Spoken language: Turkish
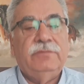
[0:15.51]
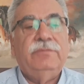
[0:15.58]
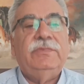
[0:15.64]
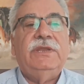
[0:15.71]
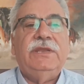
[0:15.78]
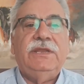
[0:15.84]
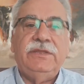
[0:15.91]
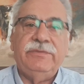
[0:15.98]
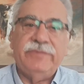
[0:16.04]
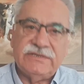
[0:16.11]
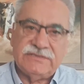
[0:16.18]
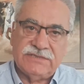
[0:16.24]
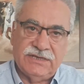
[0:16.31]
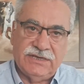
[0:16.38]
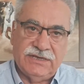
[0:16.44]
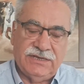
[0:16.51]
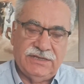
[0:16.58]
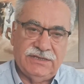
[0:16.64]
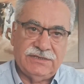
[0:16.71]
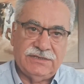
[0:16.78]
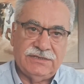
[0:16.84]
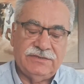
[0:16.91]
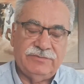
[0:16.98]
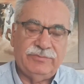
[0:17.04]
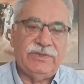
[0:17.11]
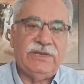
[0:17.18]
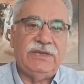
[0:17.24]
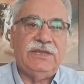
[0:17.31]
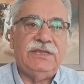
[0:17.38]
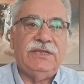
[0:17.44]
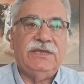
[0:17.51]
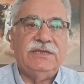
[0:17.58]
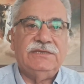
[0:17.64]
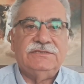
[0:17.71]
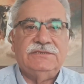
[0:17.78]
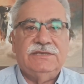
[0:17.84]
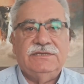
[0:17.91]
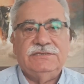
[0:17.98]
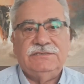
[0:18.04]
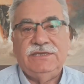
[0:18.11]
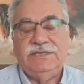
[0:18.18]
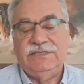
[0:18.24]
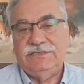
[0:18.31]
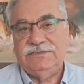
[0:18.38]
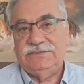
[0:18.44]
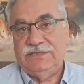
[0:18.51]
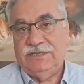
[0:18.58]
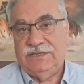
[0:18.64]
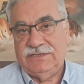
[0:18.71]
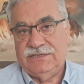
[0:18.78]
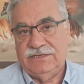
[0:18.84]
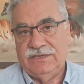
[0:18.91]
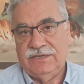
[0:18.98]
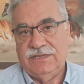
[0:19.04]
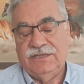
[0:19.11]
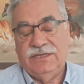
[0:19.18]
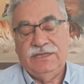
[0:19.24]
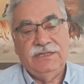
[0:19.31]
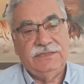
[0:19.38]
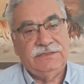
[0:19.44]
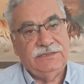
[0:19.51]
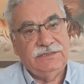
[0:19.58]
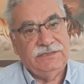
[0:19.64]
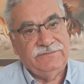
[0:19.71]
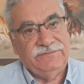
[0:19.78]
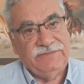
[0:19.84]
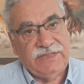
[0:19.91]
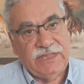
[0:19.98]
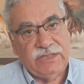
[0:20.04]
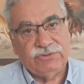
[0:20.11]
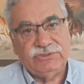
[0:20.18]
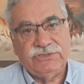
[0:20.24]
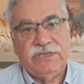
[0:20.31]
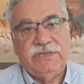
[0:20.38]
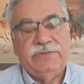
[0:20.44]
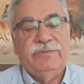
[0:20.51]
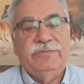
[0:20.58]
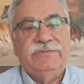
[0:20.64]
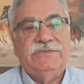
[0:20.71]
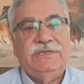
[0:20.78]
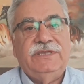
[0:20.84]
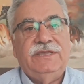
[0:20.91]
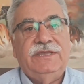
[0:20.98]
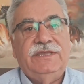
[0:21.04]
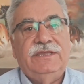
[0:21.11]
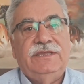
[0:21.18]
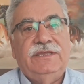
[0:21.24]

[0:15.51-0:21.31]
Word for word: Milli Meseleler, Milli Hassasiyet İster adlı video çekimimize